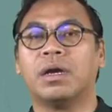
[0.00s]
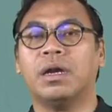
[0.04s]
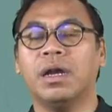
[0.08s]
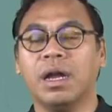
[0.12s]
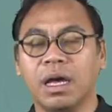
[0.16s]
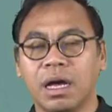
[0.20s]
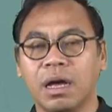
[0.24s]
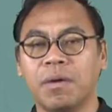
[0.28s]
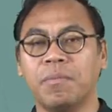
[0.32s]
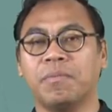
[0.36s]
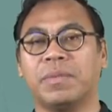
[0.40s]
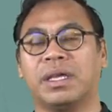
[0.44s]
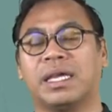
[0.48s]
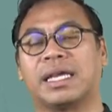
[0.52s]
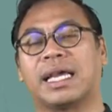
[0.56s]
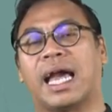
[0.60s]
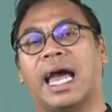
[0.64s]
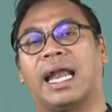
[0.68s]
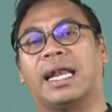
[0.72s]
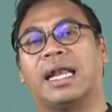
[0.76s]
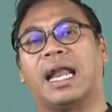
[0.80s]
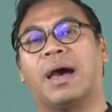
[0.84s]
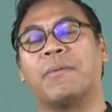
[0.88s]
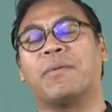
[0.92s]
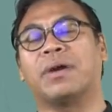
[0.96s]
เริ่มมี
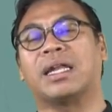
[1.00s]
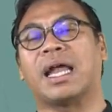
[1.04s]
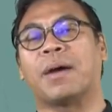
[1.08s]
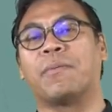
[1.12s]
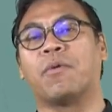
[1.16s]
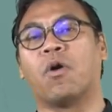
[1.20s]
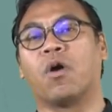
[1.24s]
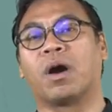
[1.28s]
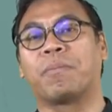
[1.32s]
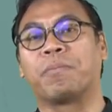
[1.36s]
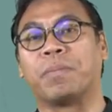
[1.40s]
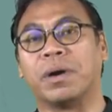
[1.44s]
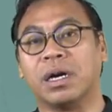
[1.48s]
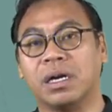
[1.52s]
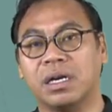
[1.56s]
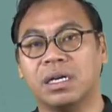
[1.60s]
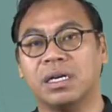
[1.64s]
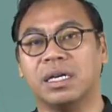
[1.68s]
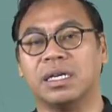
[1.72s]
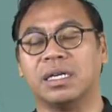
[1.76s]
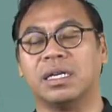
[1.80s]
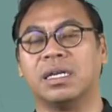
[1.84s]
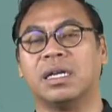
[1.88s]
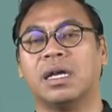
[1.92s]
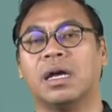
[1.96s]
การรับวัฒนธรรมของปื
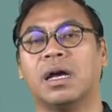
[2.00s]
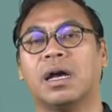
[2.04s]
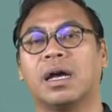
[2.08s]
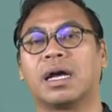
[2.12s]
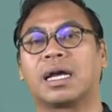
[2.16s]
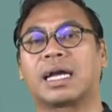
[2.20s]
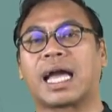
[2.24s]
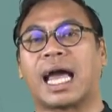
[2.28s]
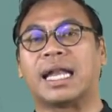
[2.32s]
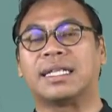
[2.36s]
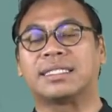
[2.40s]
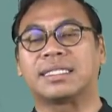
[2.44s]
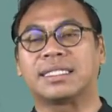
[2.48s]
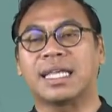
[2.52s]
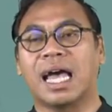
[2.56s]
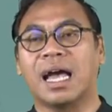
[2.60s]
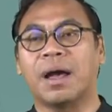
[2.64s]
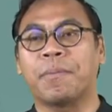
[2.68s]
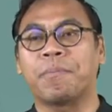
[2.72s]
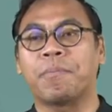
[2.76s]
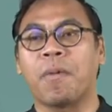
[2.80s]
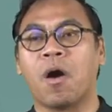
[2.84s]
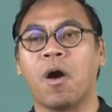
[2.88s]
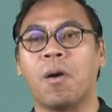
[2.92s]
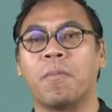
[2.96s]
น การสร้าง
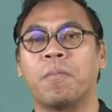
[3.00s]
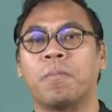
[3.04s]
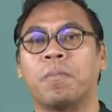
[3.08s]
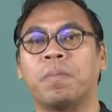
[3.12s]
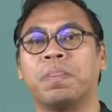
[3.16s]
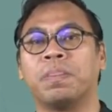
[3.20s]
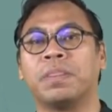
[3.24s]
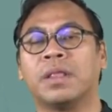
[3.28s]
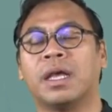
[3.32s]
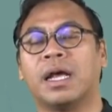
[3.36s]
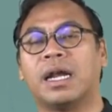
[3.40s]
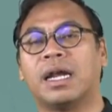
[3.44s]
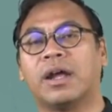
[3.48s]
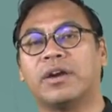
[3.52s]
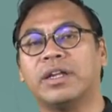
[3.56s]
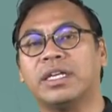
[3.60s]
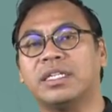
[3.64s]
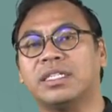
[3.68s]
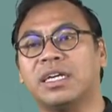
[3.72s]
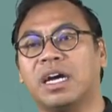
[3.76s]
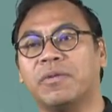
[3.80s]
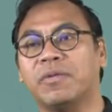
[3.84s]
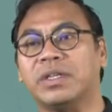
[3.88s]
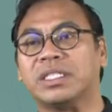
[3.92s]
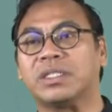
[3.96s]
ป้อม เราได้
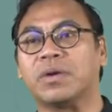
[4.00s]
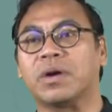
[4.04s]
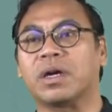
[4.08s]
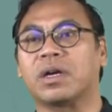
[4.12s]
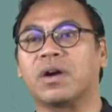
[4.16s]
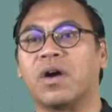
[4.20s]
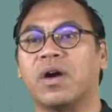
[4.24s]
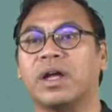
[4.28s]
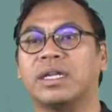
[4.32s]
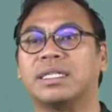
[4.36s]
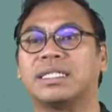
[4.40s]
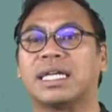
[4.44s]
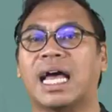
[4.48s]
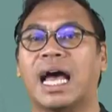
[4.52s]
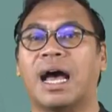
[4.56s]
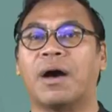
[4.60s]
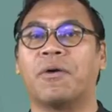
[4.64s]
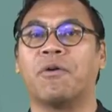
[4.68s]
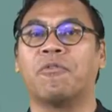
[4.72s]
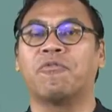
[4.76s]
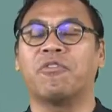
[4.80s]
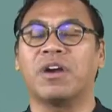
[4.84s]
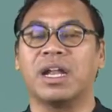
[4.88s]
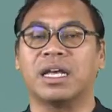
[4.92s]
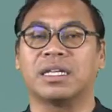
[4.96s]
เชิญวิศวกรชาว
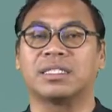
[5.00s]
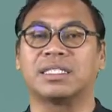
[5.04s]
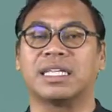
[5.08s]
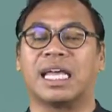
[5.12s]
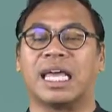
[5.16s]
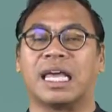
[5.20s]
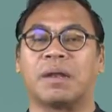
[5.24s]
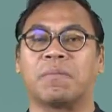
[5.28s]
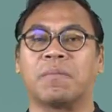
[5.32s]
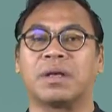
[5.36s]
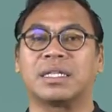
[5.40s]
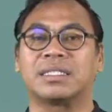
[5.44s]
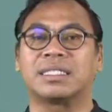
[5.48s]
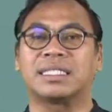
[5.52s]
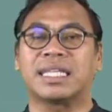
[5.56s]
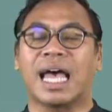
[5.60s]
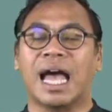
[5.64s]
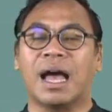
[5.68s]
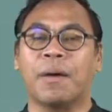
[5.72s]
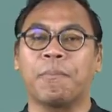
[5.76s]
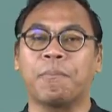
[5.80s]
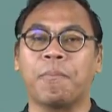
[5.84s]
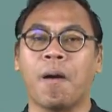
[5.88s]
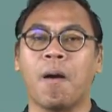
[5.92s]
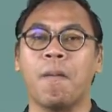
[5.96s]
ฝรั่งเศสมาส
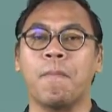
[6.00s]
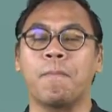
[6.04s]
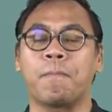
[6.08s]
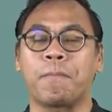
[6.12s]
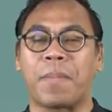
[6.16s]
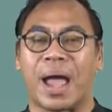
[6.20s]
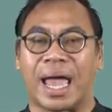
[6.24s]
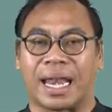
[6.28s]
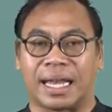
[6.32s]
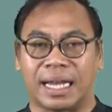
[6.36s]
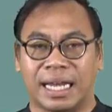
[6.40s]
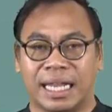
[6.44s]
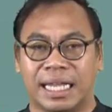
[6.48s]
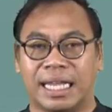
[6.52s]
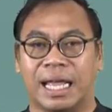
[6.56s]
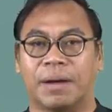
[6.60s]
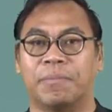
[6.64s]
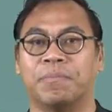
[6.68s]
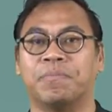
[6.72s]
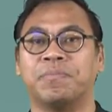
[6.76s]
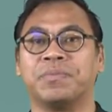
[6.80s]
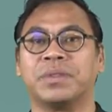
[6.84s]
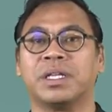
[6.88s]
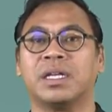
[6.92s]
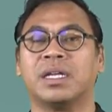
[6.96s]
ร้างป้อมแปดเหลี่ย
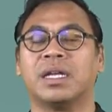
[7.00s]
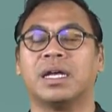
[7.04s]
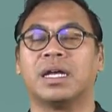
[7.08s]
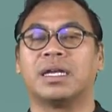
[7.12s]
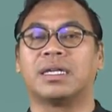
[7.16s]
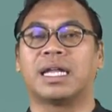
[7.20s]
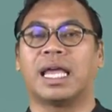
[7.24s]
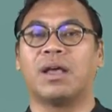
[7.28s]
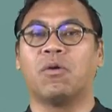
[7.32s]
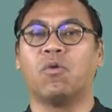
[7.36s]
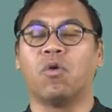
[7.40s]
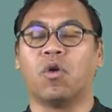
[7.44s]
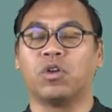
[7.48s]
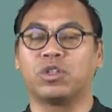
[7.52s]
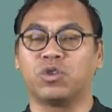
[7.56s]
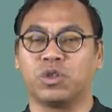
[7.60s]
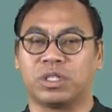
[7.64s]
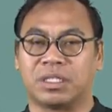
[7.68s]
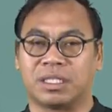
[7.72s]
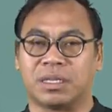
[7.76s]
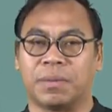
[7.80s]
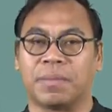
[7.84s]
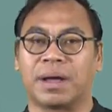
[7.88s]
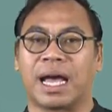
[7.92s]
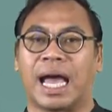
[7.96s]
มในหัวจุ
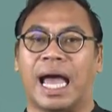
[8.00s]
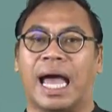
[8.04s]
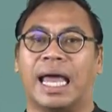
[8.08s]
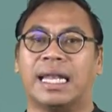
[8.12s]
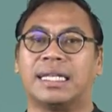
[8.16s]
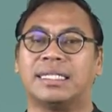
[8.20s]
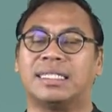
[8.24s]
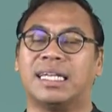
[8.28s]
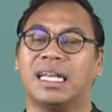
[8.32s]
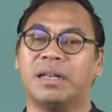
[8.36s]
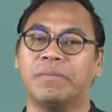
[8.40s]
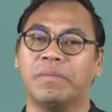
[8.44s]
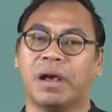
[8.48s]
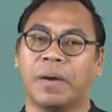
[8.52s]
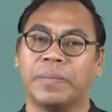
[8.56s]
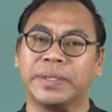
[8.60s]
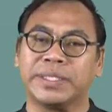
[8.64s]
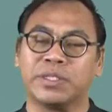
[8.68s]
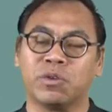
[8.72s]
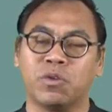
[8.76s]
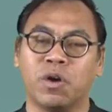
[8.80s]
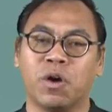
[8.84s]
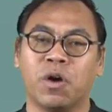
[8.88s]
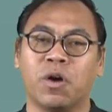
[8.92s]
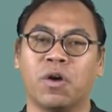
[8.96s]
ดสำคัญ เช่นเมืองพิ
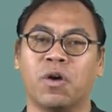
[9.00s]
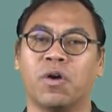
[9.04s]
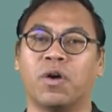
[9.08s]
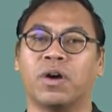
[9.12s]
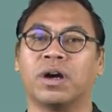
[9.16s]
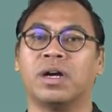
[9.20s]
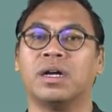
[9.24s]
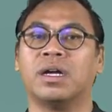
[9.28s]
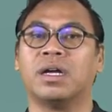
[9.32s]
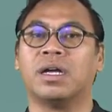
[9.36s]
ษณุโลก